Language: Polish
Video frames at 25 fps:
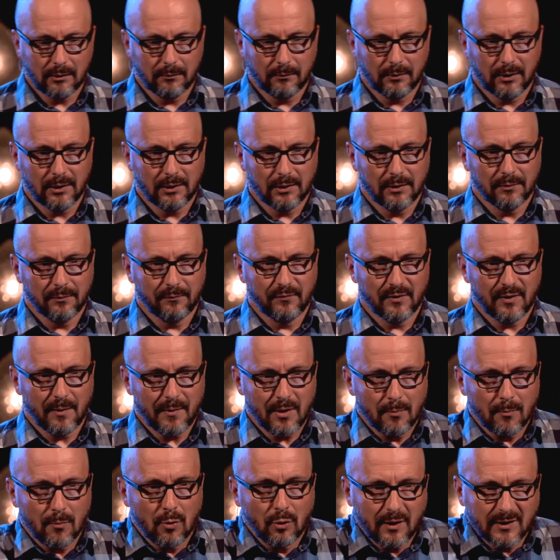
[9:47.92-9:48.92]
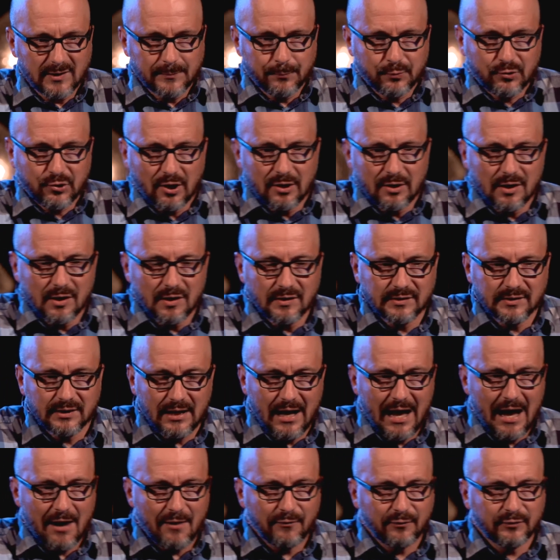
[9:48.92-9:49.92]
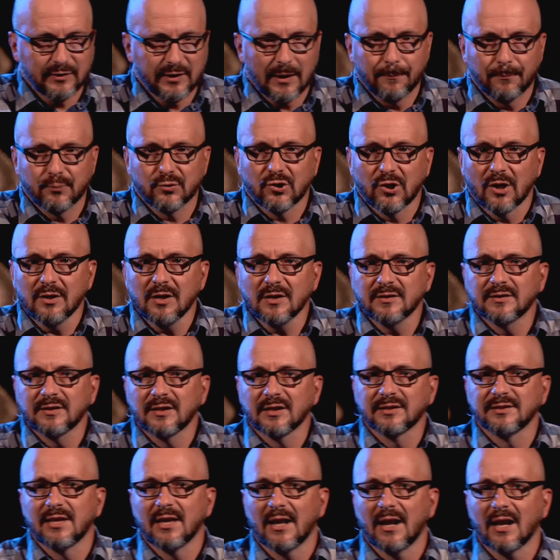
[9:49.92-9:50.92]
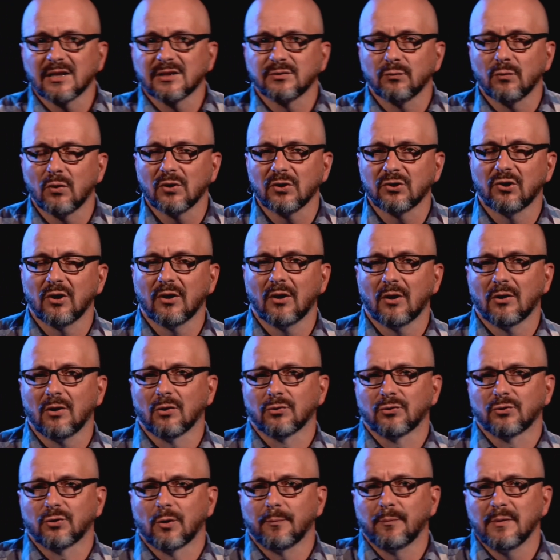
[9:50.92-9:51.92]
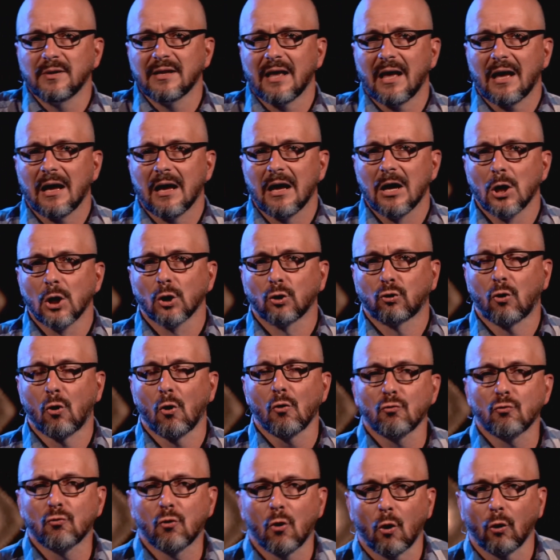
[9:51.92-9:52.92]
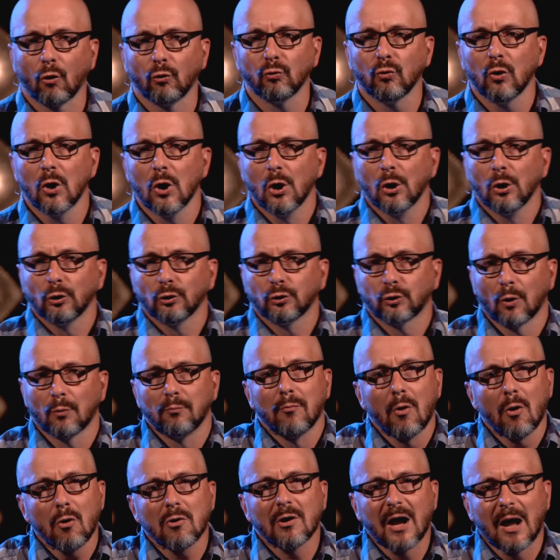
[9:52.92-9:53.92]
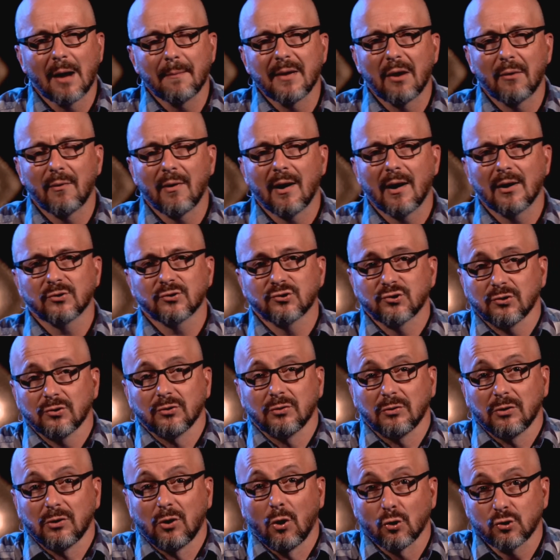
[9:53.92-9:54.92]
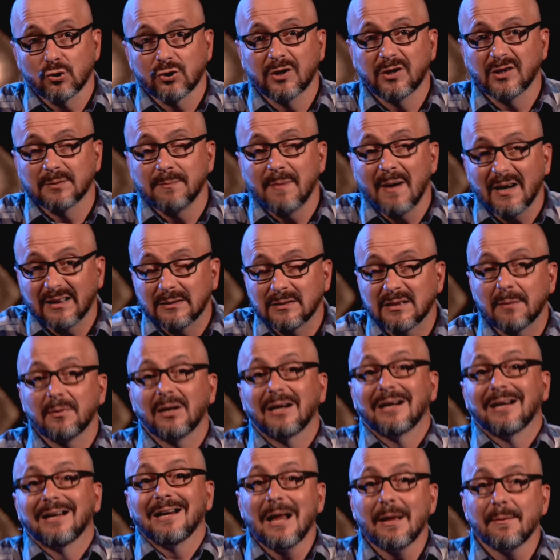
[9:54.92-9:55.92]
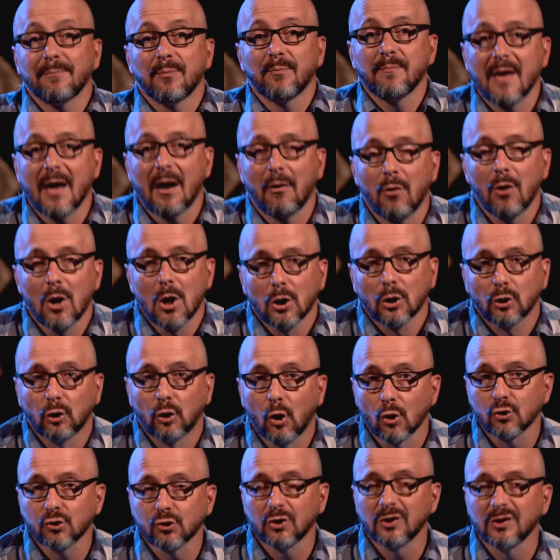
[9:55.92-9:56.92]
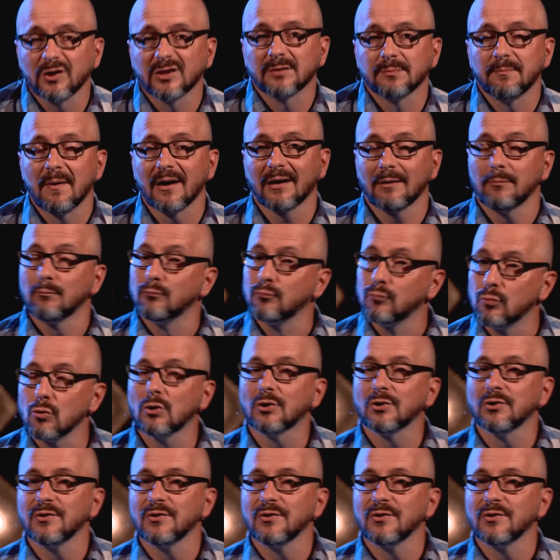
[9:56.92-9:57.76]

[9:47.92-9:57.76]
kiedy wyrabiano mąkę z pszenicy, a w tej pszenicy znalazła się odrobina konkolu, to mąka miała gorzki smak, ten sam chleb miał gorzki smak, mógł